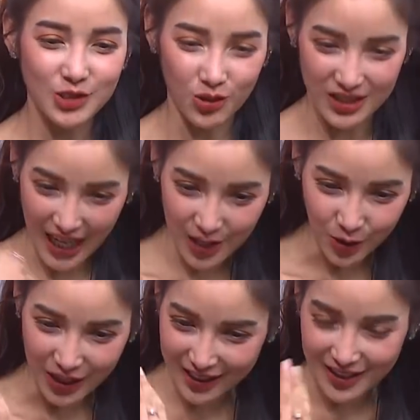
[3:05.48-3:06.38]
สนใจอ
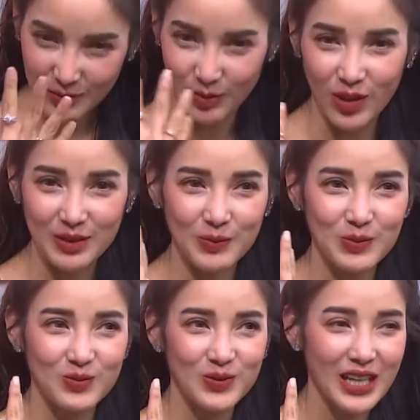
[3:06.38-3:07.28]
ยู่นิดแบบว่า
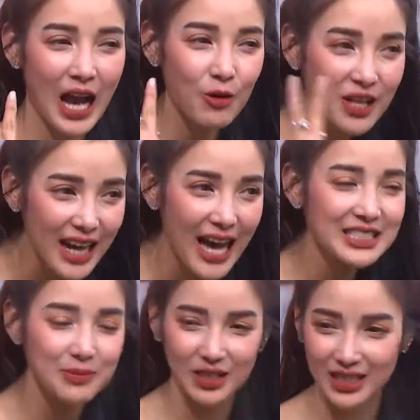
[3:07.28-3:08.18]
เขาเรียนห้า
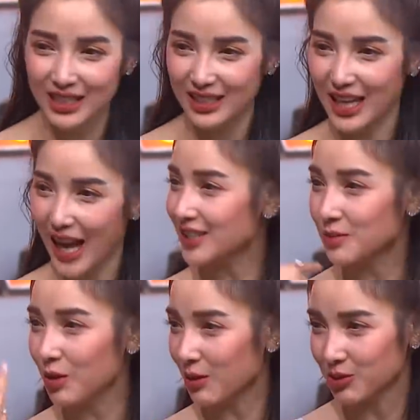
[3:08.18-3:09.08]
สิบนาทีนางก็จะ
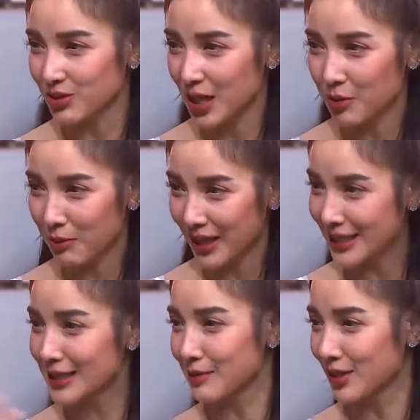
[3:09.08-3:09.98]
มีความสนใจอยู่ประมาณ
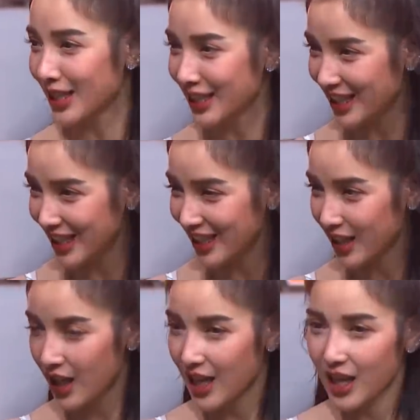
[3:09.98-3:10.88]
ยี่สิบนาที
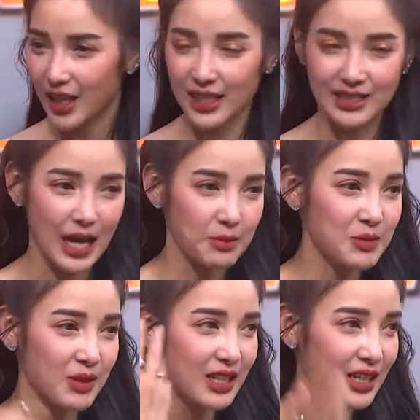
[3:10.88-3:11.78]
อีกสามสิ
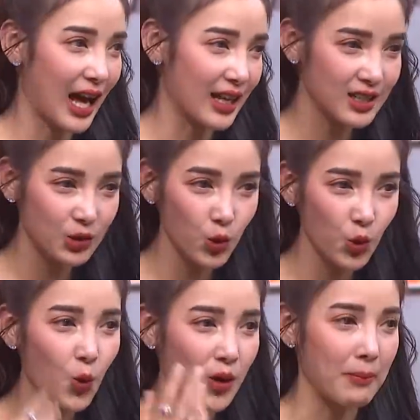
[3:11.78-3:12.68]
บนาทีหลังคือคุณ
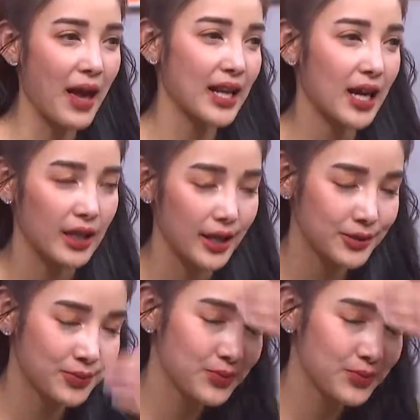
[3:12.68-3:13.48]
ครูกับแม่นั่งเนี้ย